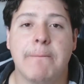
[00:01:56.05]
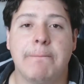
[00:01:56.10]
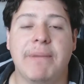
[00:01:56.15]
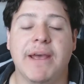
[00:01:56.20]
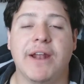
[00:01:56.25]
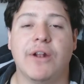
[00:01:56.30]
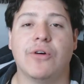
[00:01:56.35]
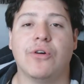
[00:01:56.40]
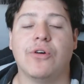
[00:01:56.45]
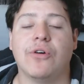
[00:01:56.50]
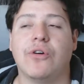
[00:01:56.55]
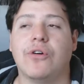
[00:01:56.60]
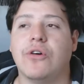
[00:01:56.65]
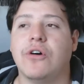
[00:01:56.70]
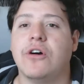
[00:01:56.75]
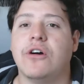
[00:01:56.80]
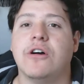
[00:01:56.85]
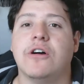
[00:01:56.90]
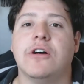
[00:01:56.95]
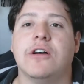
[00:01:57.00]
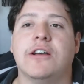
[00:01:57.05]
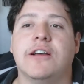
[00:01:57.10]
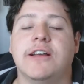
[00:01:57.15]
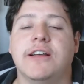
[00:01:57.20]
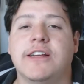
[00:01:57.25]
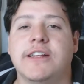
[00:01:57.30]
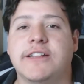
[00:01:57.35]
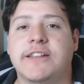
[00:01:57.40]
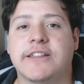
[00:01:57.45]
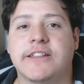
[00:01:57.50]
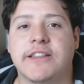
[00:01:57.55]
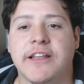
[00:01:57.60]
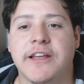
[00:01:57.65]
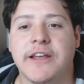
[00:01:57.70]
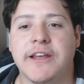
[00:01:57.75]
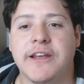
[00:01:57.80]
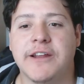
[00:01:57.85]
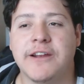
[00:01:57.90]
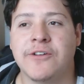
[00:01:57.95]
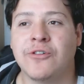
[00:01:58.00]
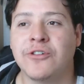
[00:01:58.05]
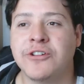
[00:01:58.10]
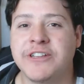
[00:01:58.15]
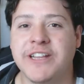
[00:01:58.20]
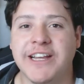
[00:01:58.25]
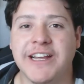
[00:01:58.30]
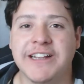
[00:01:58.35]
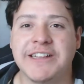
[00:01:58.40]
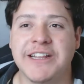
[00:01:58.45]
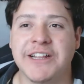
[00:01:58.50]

pero este, no sé,